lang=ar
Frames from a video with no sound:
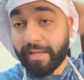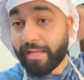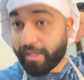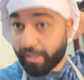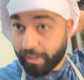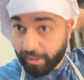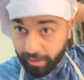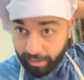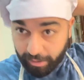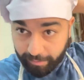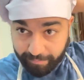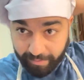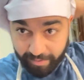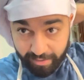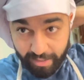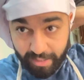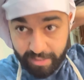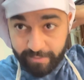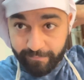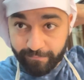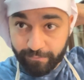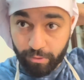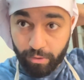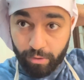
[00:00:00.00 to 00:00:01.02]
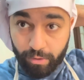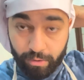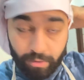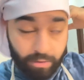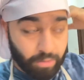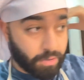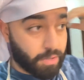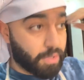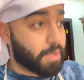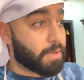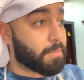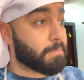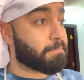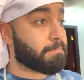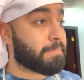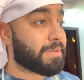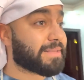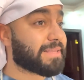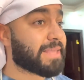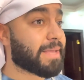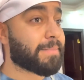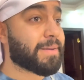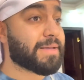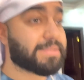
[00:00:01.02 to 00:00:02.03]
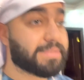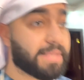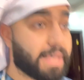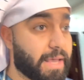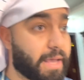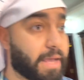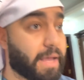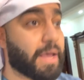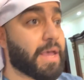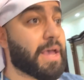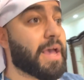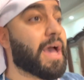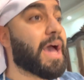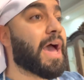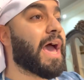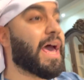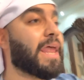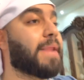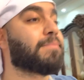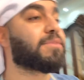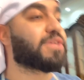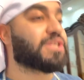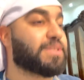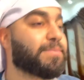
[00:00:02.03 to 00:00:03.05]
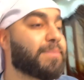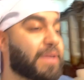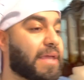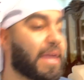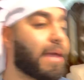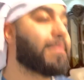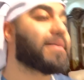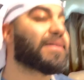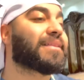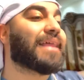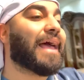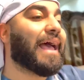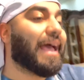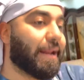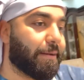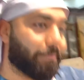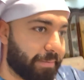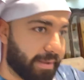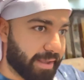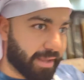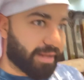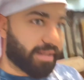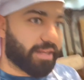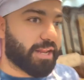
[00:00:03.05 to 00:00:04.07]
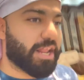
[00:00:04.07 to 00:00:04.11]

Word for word: يلا نبدا نجهز فطار بالتماسة انا مش هسيبك كده مرتاحه البال